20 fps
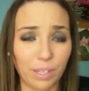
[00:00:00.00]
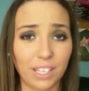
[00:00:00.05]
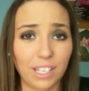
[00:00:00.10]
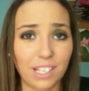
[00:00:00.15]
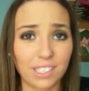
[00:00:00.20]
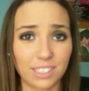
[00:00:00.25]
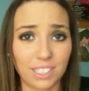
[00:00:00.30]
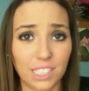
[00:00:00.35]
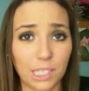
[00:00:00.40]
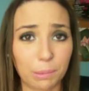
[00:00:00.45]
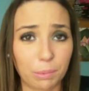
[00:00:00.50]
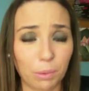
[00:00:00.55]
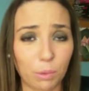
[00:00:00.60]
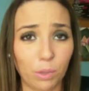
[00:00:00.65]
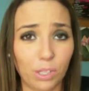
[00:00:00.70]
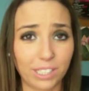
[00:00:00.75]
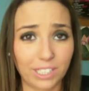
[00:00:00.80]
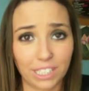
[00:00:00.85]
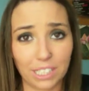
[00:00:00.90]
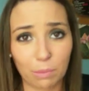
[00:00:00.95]
Al ser tipo boli
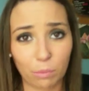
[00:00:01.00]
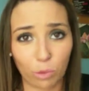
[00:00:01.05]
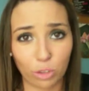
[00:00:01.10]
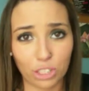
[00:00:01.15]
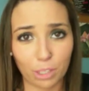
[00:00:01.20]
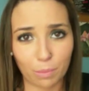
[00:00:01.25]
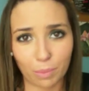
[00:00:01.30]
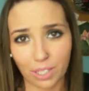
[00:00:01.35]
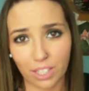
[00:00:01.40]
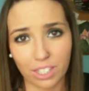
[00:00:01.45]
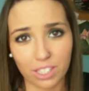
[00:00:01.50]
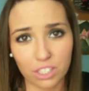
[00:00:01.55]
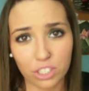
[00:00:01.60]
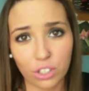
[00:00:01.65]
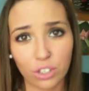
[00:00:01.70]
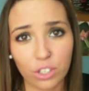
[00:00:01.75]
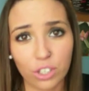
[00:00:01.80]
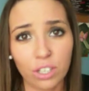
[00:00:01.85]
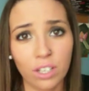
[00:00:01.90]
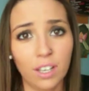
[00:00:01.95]
tiene mucha
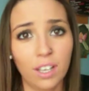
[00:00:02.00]
precisión.